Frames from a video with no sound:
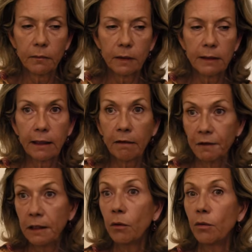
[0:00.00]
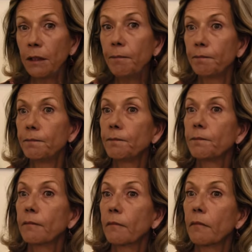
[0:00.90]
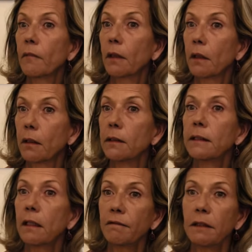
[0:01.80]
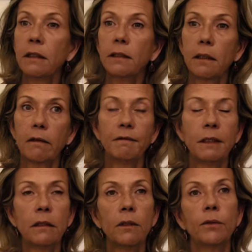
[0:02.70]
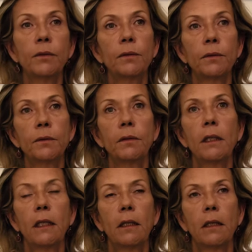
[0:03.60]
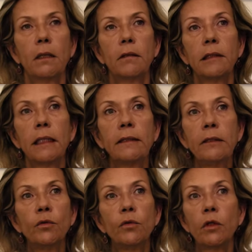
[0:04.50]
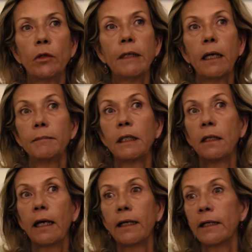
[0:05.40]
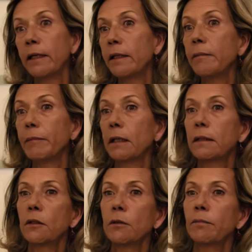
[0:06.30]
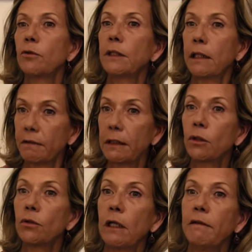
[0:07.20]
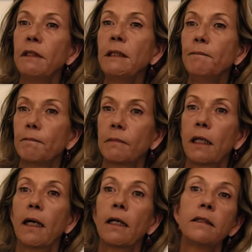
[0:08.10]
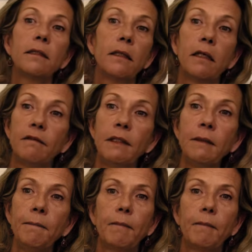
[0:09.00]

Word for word: servir, oui. Mm-hmm. Servir, servir euh, il y a des noms comme Abd par exemple, le serviteur de la vie. Mhm. Hai c'est la vie.